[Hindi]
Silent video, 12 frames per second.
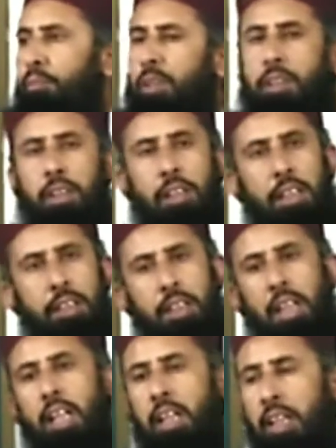मस्जिद के
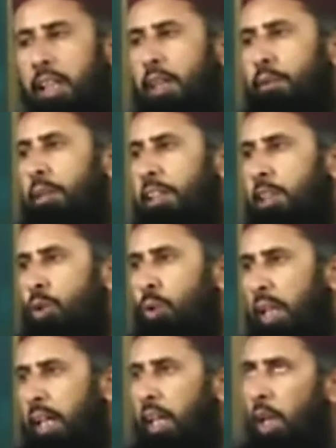सारे नमाजी जो
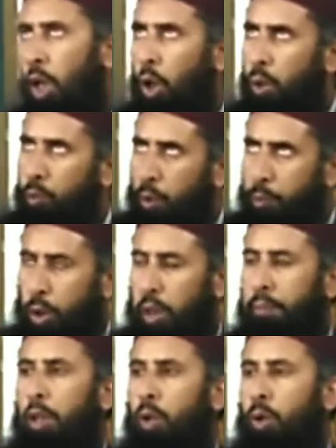हैं वो
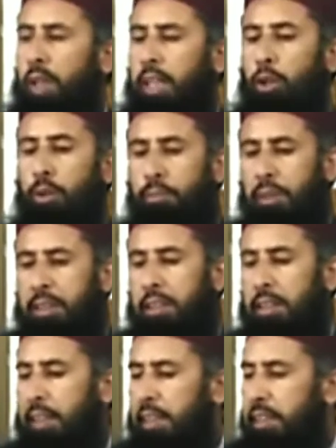मुकम्मल हो गए हैं और
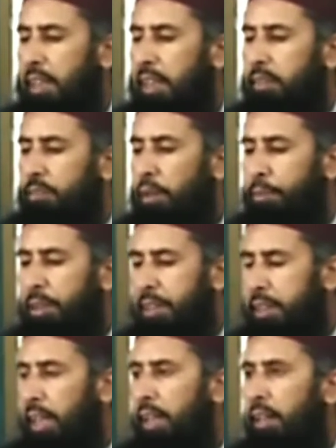मस्जिद के साथ
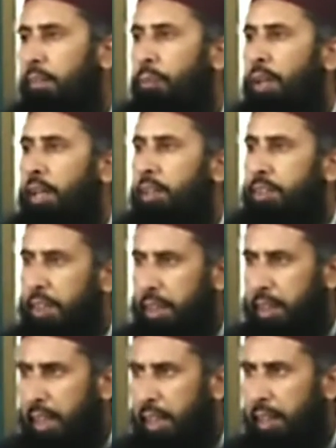वाबस्ता
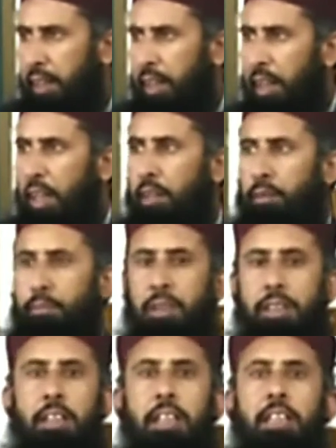सड़क है
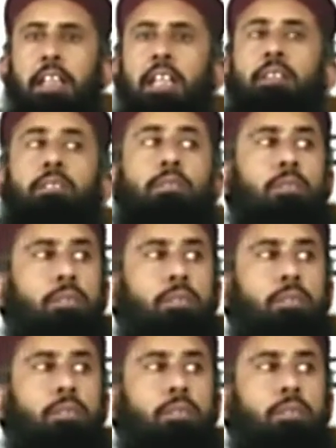मस्जिद के साथ